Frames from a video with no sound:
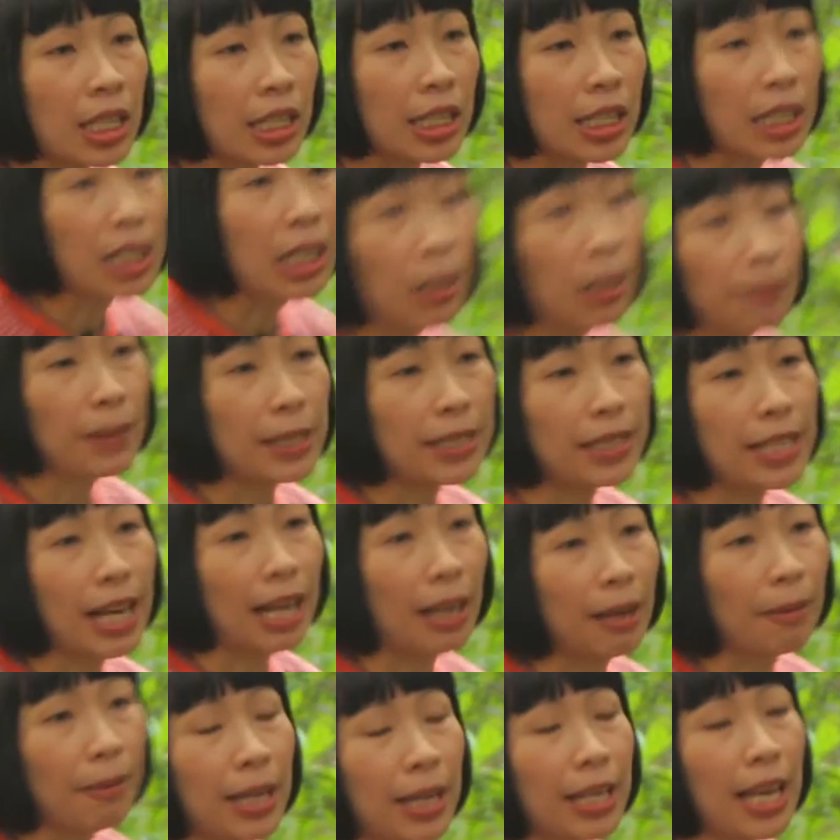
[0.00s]
สิ่งที่เราประจั
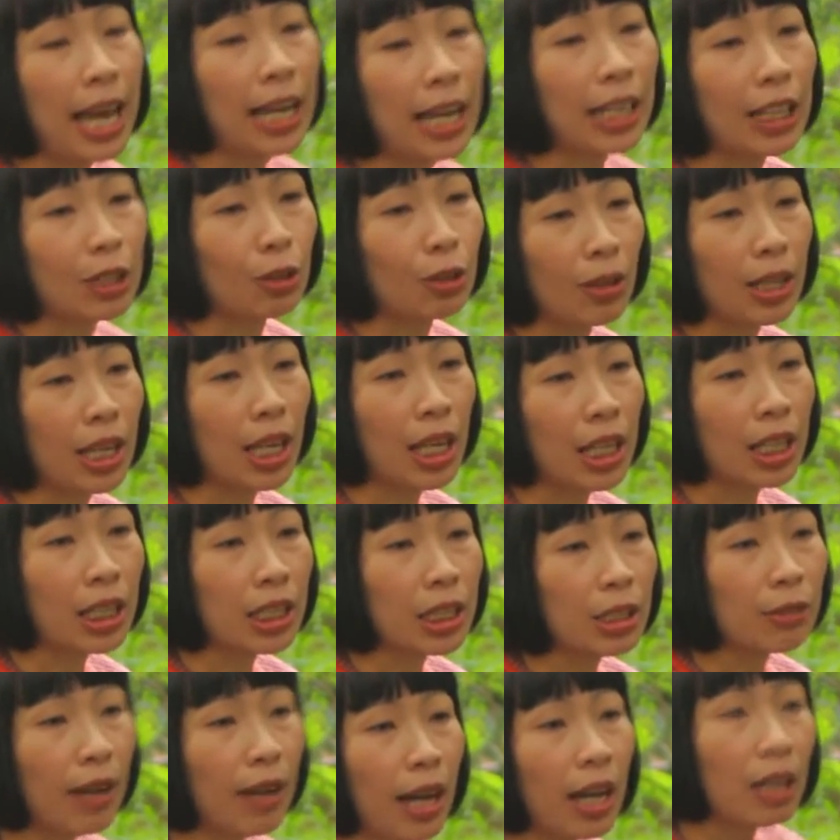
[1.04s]
กษ์พยานกับตัวเองก็
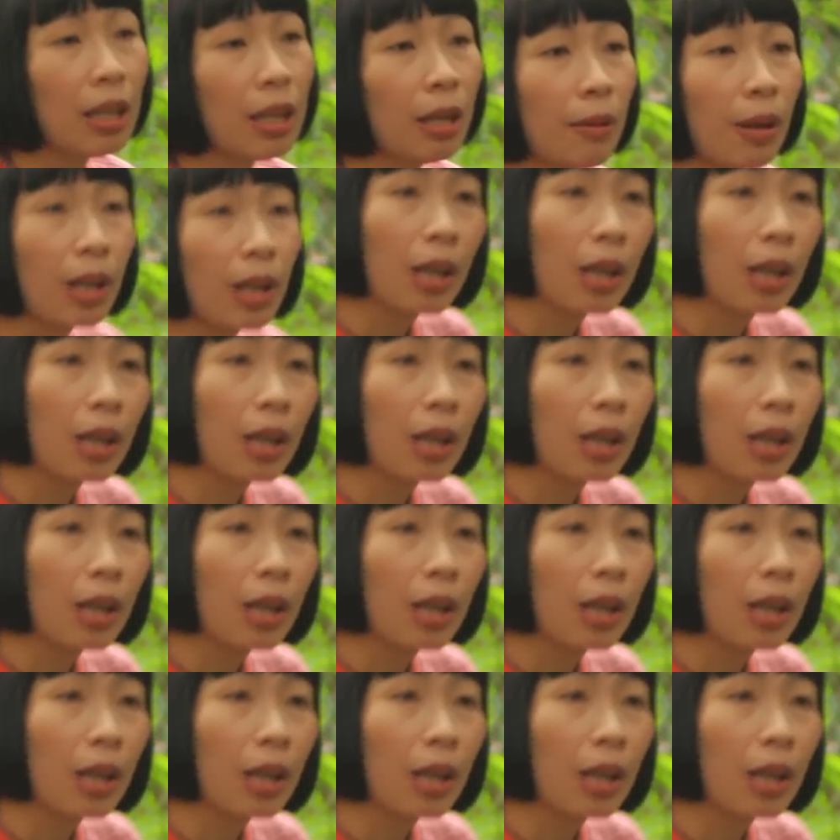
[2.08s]
คือว่าพ